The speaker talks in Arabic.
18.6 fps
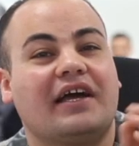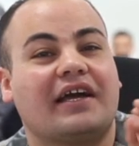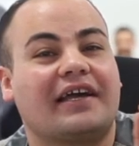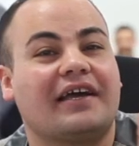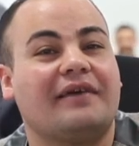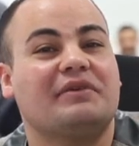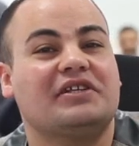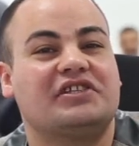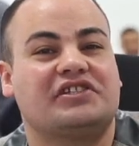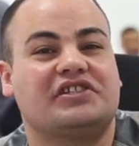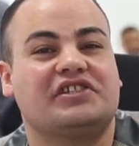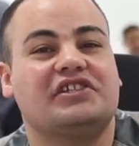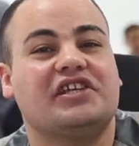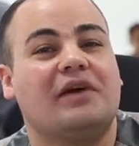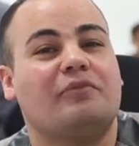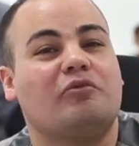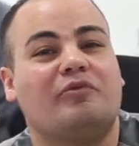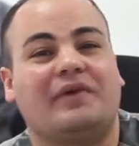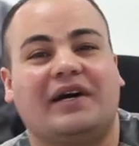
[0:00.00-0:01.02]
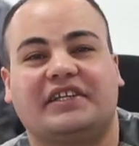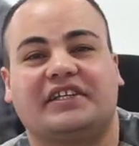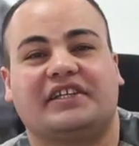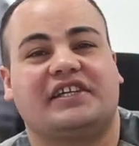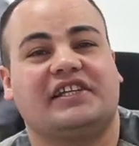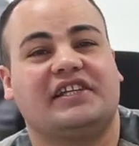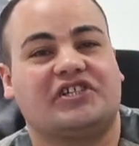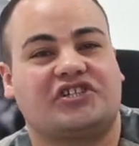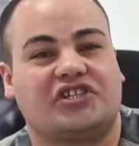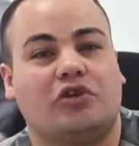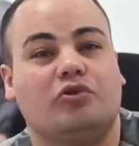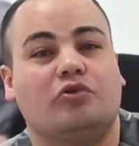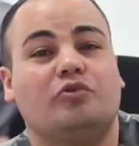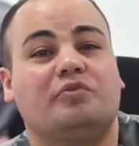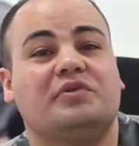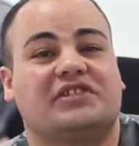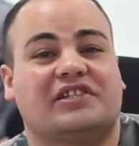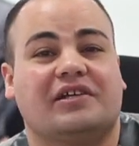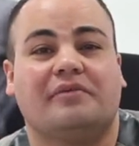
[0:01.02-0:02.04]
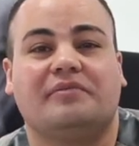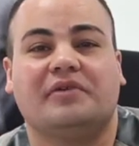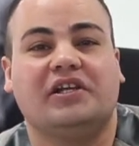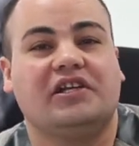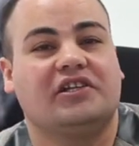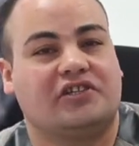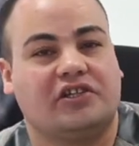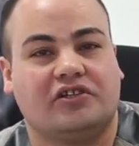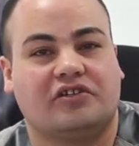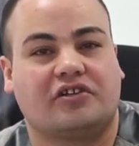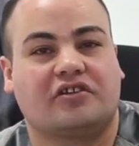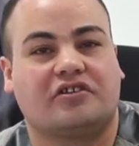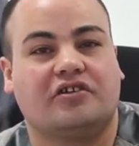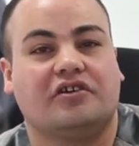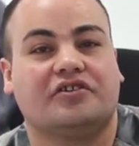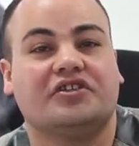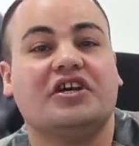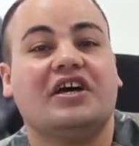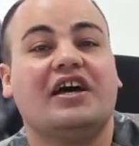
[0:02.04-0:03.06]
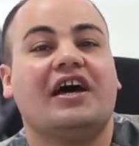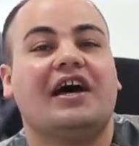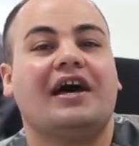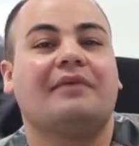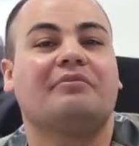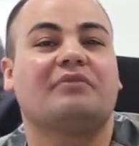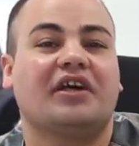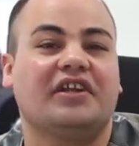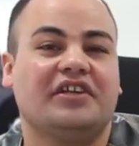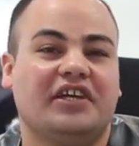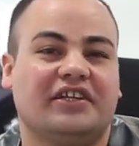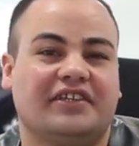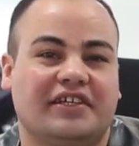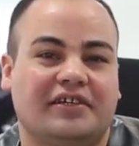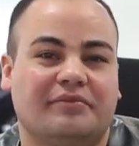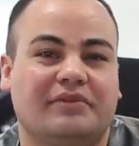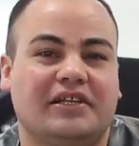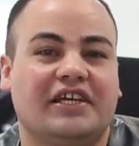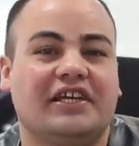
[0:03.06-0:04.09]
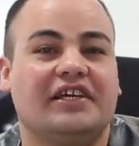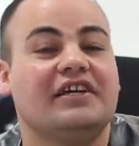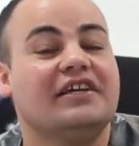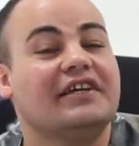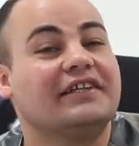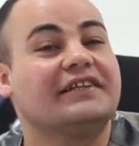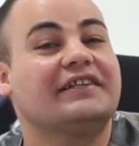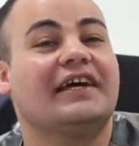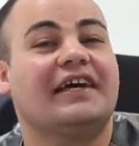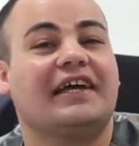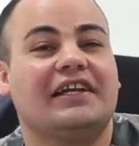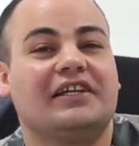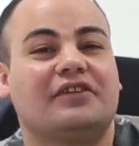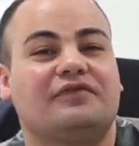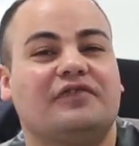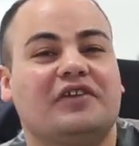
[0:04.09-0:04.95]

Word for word: خمس ايام وبعد كده شالوه بسبب قله الايرادات قام رانيا تعمل ايه دخلت